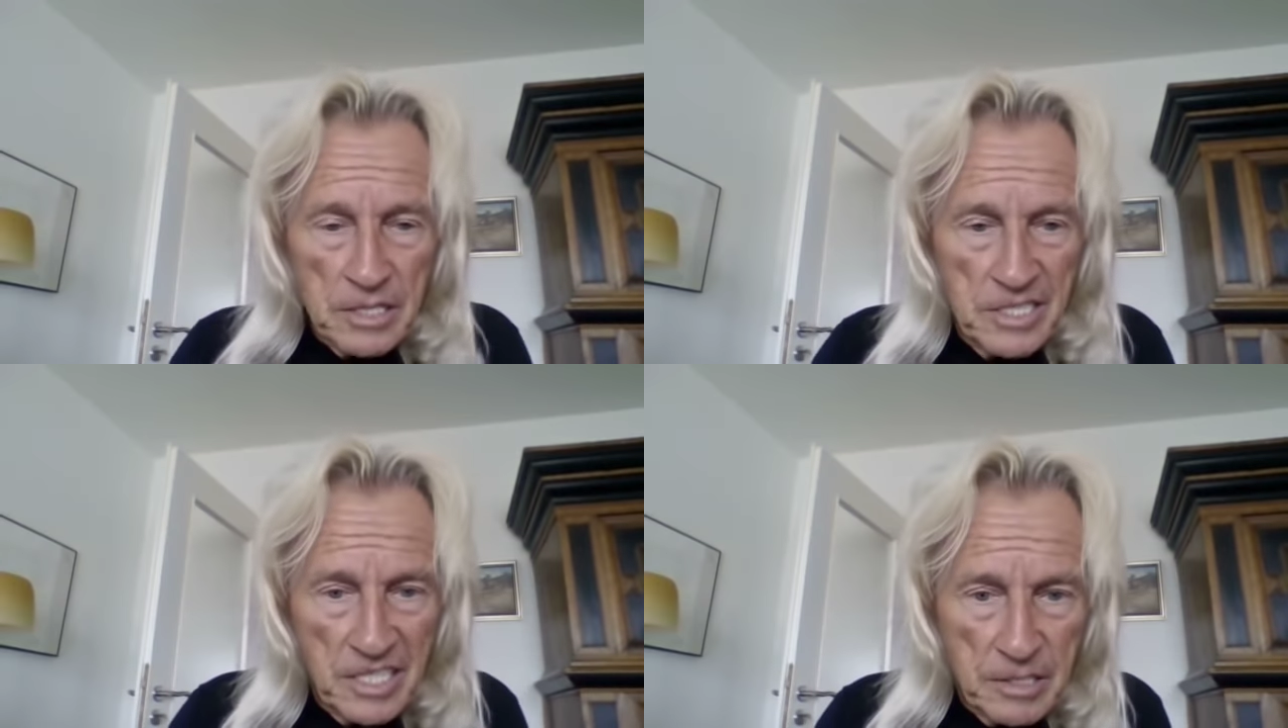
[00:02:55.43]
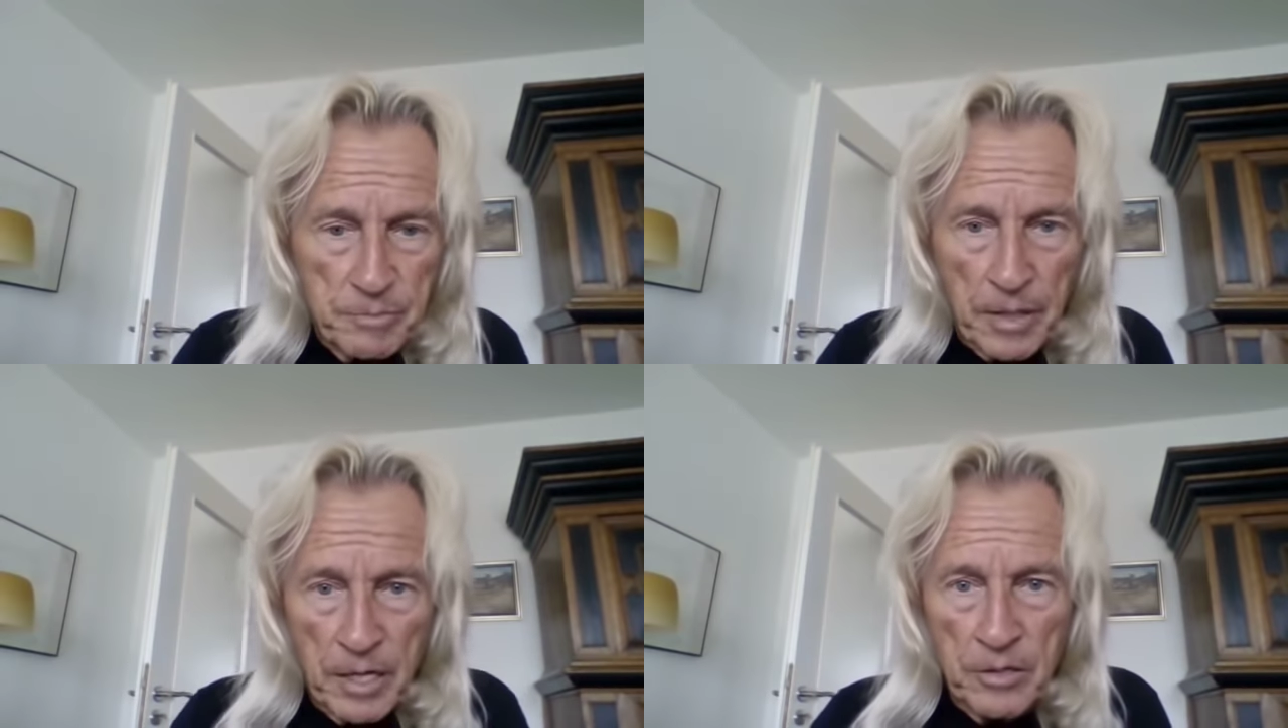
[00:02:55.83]

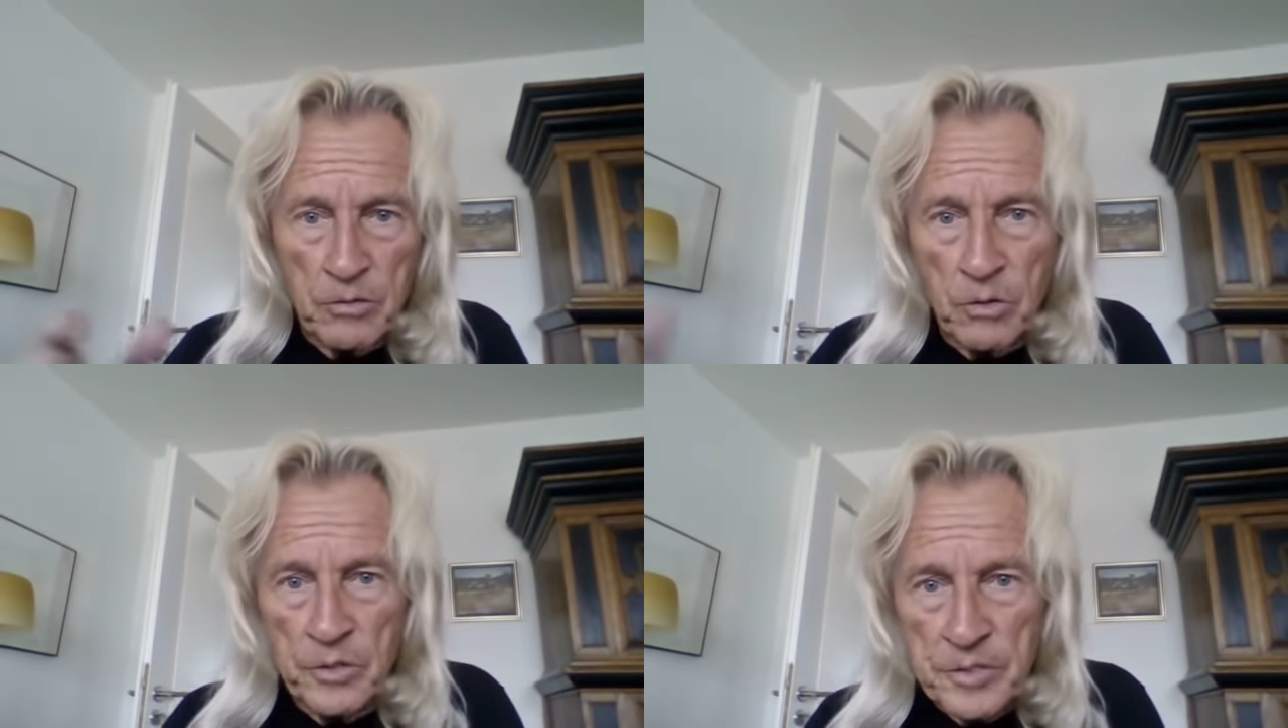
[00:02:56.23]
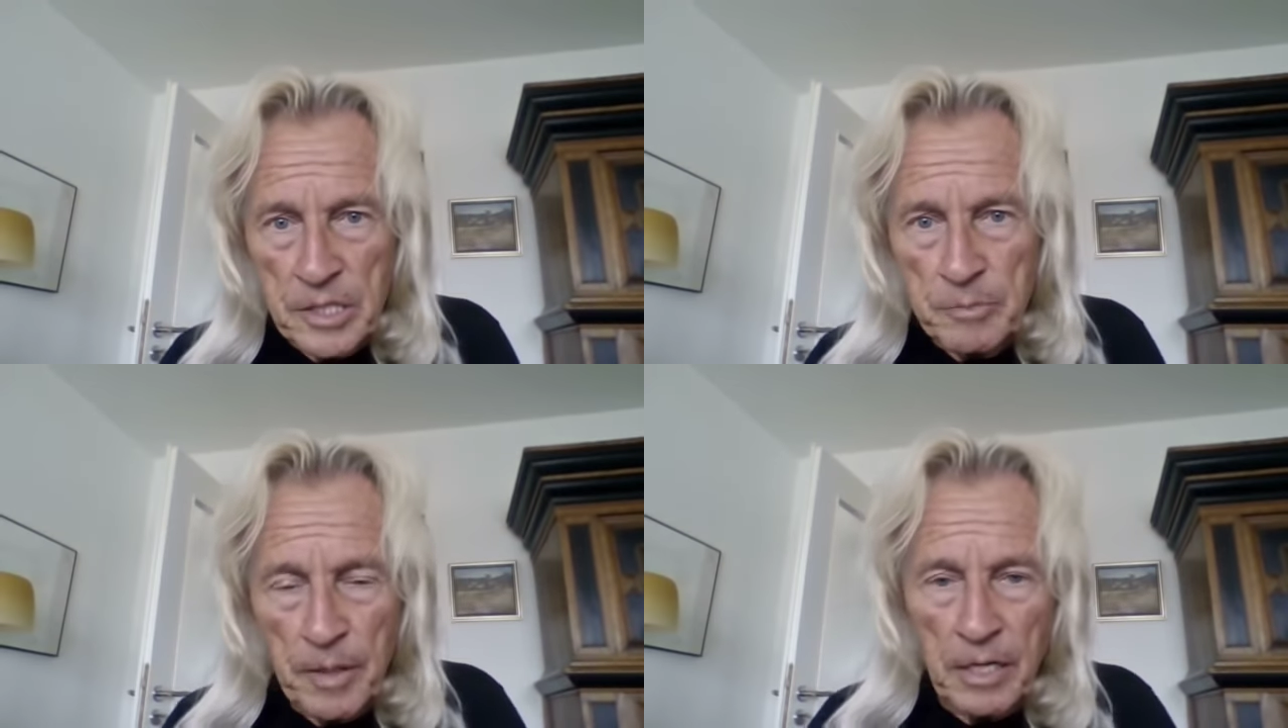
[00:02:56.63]
sichtbare,
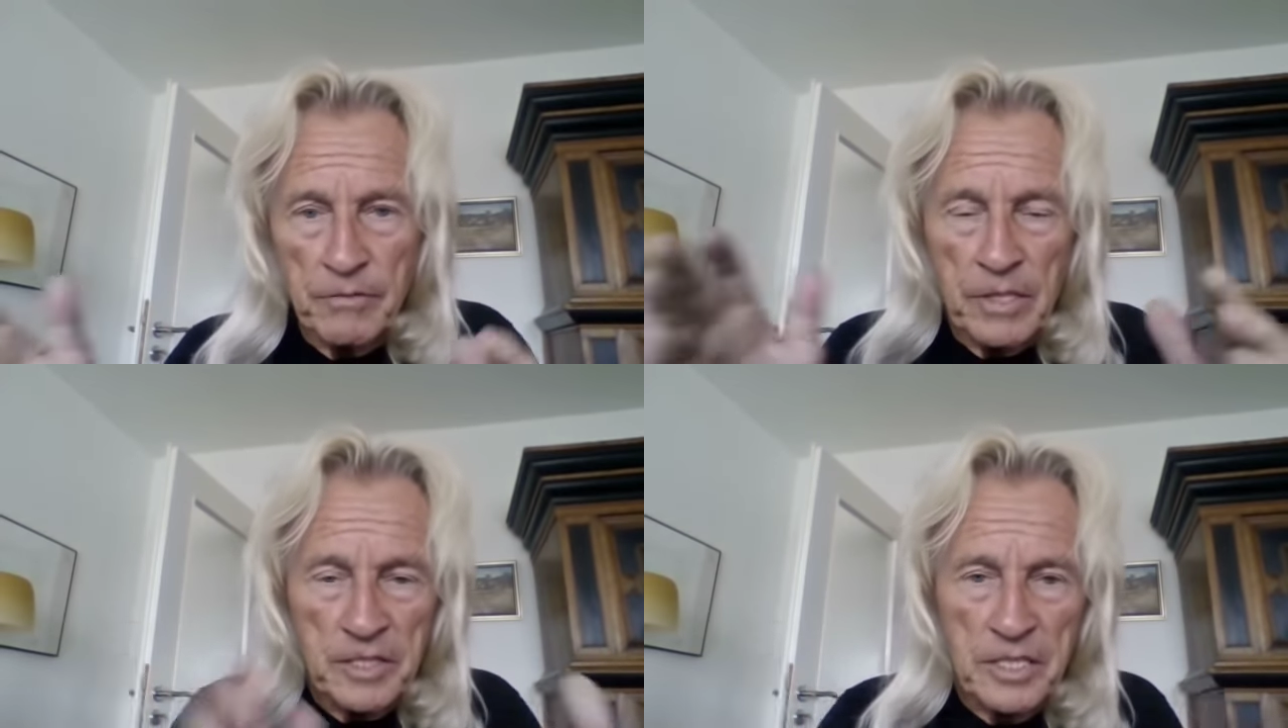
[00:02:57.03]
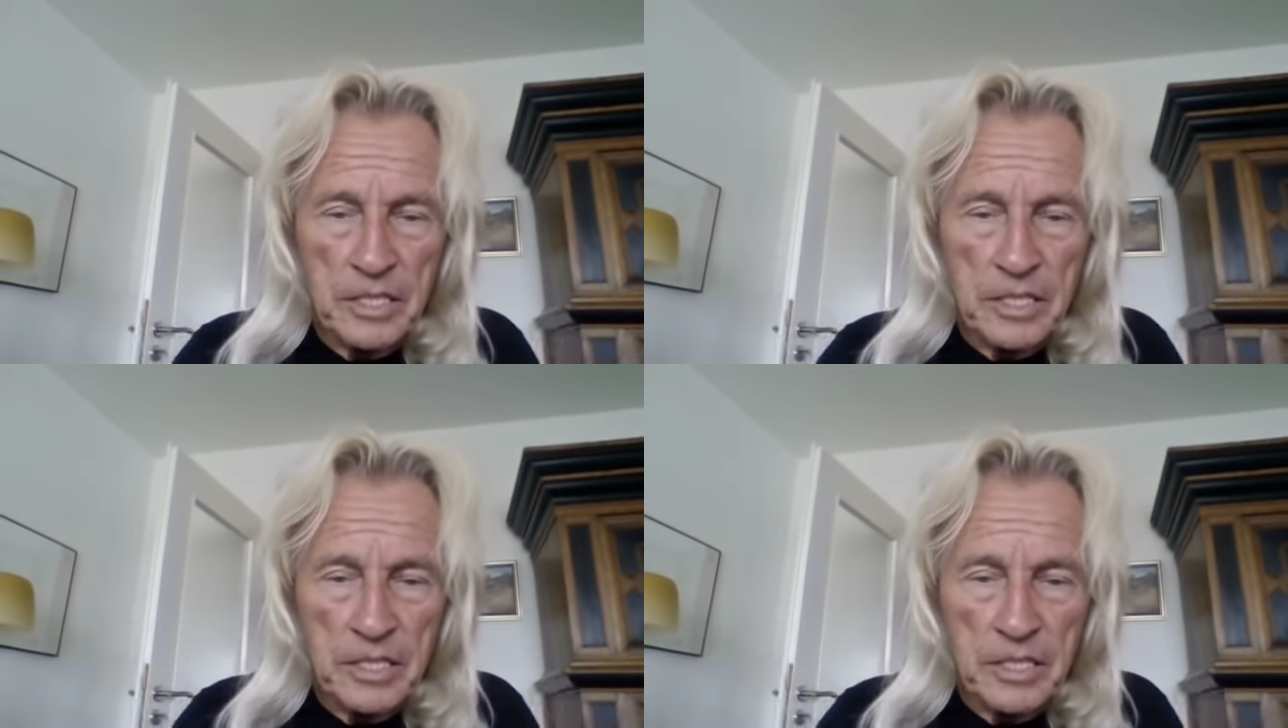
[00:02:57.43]
unsichtbare Welt,